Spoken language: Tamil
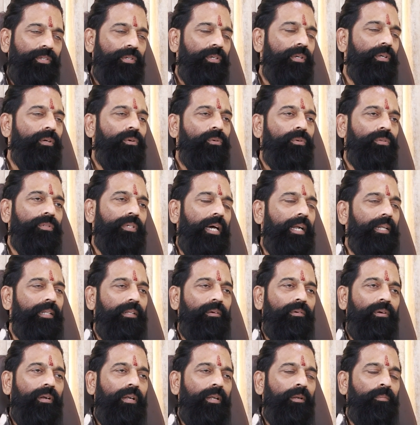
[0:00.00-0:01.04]
கட்சி
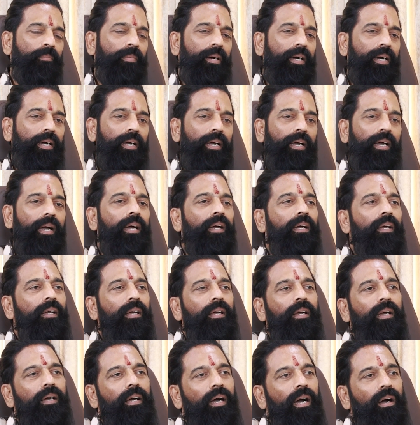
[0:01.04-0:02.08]
சார்ந்தவர்கள் இருப்பாங்க
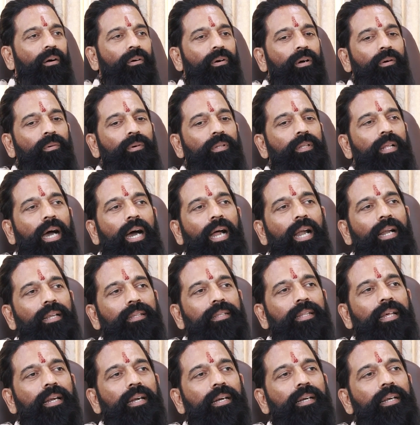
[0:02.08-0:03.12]
அவங்க வந்து ஆள்
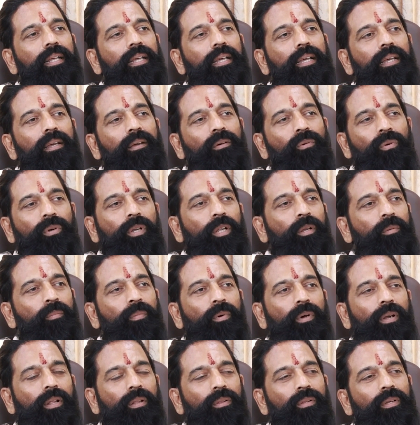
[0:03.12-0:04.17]
திரட்டி கூட்டிகிட்டு
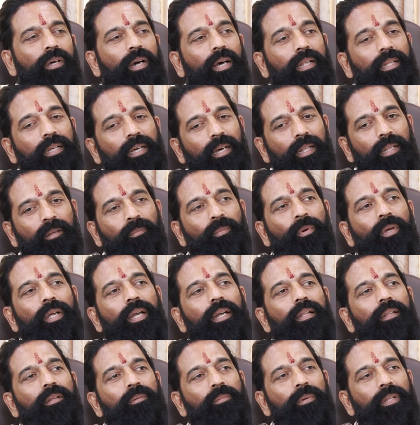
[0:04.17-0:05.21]
போகிறது அதுக்கு அதை
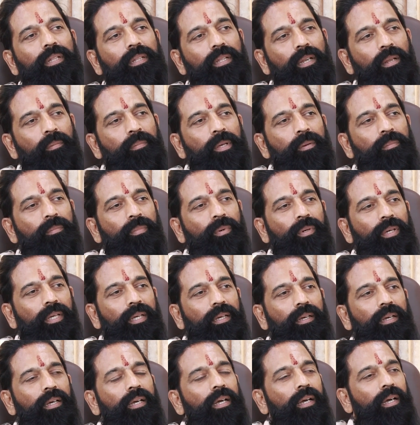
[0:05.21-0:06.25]
போய் எடுத்துகிட்டு போய் திருப்பியும்
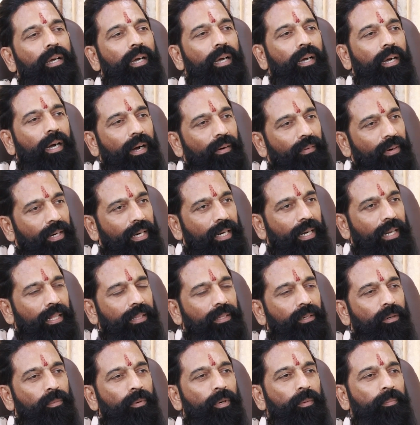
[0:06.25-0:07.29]
போய் காவல்
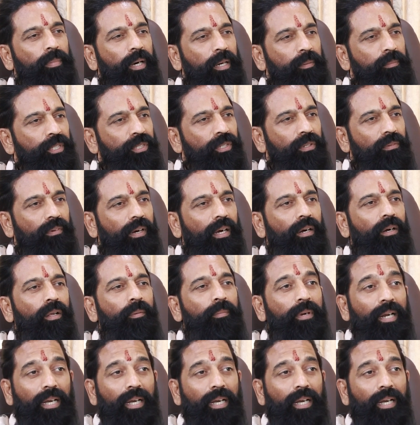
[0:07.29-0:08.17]
நிலையத்துக்கு போய் பர்மிஷன் வாங்கணும்